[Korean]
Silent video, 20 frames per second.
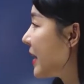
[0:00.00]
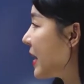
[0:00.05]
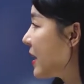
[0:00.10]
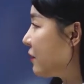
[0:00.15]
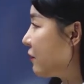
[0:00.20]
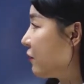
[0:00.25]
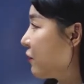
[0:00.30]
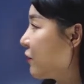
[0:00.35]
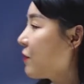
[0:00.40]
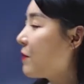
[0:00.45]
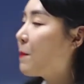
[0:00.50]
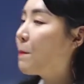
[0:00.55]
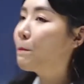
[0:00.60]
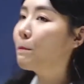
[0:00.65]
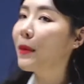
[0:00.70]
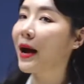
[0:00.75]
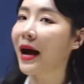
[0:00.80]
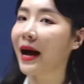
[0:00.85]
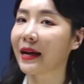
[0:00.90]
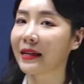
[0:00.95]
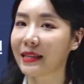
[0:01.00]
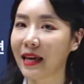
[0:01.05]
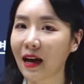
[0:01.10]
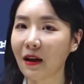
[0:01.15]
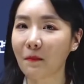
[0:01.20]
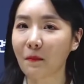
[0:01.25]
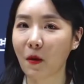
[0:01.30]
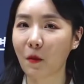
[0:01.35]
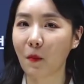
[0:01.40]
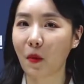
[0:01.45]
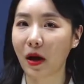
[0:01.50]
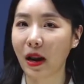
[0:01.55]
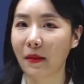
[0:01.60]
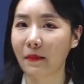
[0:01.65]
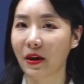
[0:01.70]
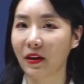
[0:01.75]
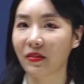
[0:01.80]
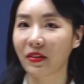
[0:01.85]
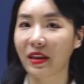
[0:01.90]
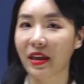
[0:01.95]
If, 만약,
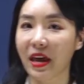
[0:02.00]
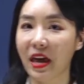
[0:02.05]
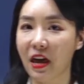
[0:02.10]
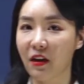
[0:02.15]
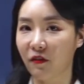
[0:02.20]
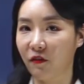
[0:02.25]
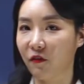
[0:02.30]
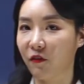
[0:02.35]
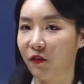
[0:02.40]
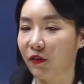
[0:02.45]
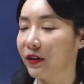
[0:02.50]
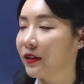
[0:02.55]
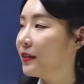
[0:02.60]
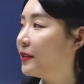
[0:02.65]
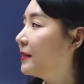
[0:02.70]
뭐뭐라면 if.